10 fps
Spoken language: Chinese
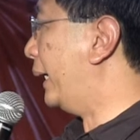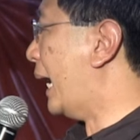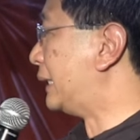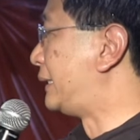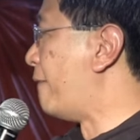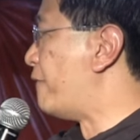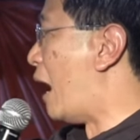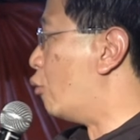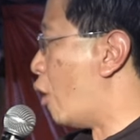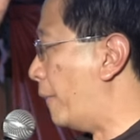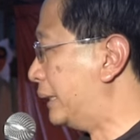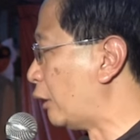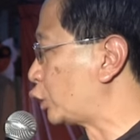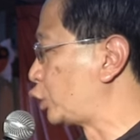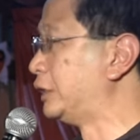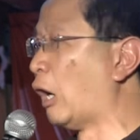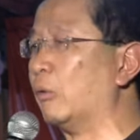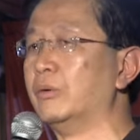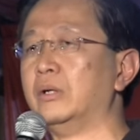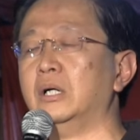我们的宪法我们都尊
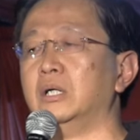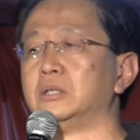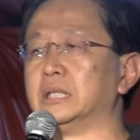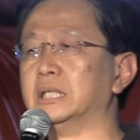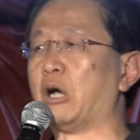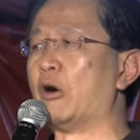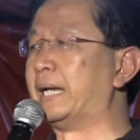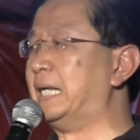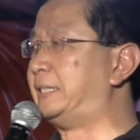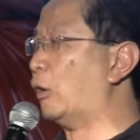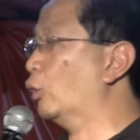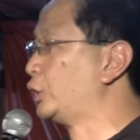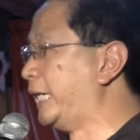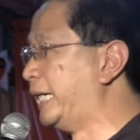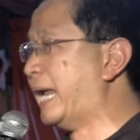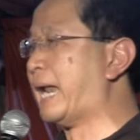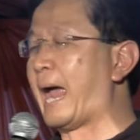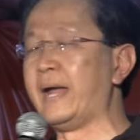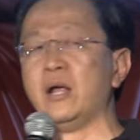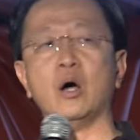重。自从1957
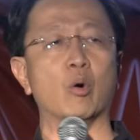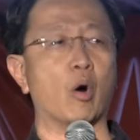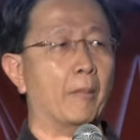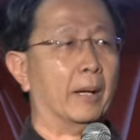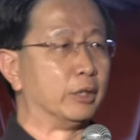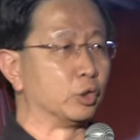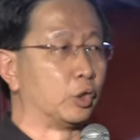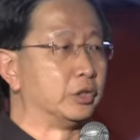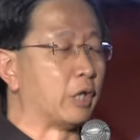年来，我们就